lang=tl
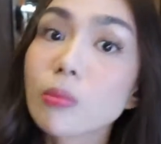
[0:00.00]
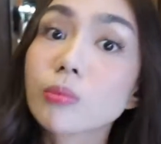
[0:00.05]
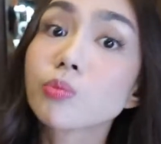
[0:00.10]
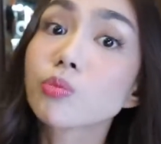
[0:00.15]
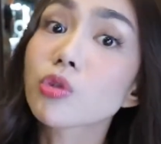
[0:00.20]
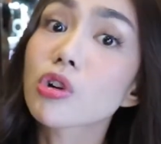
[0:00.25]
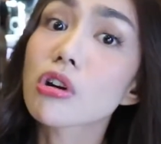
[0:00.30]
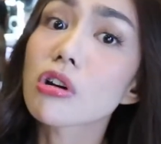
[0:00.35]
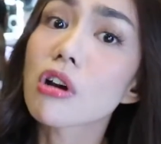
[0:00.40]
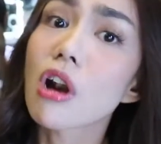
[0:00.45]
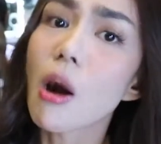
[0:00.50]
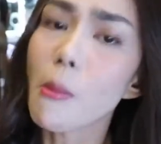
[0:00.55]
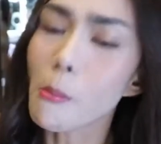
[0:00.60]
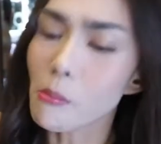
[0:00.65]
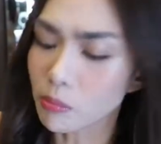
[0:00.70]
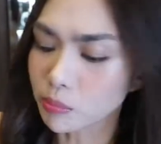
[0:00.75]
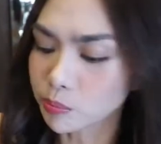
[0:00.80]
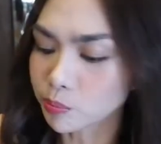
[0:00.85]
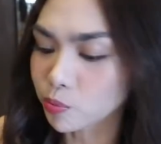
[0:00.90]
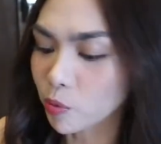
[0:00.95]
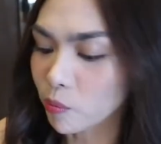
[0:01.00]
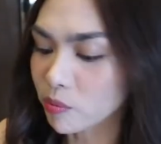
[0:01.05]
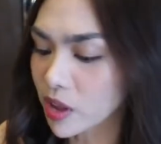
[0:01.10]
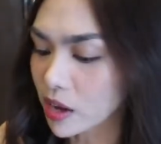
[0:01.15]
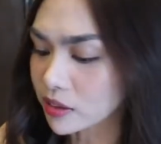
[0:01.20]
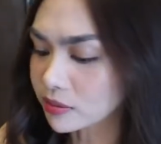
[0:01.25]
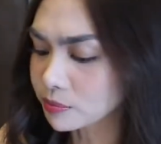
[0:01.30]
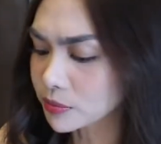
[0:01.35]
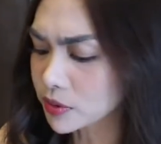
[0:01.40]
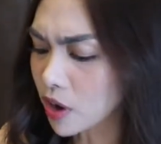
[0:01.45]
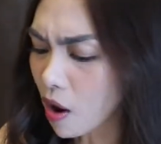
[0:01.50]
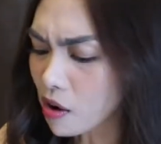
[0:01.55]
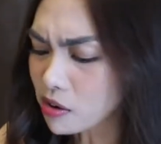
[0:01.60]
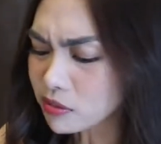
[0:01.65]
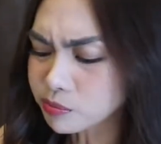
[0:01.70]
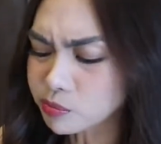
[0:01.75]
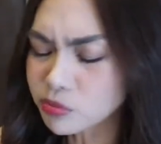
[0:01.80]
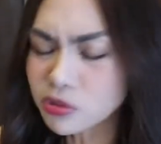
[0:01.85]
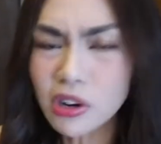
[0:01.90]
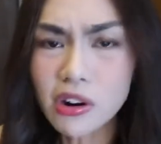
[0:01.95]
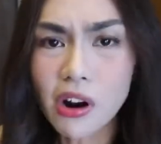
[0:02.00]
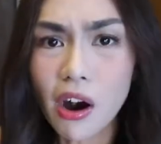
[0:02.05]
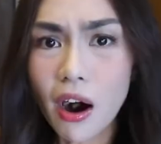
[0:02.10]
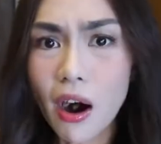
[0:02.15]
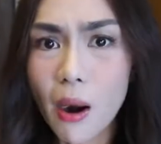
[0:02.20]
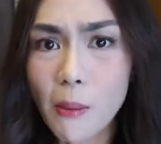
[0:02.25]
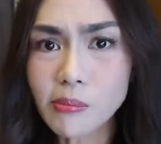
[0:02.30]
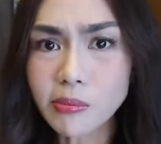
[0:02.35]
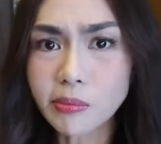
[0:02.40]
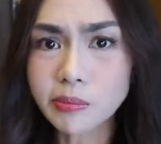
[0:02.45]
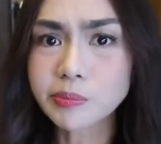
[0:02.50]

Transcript: Ang sarap. Ang sarap!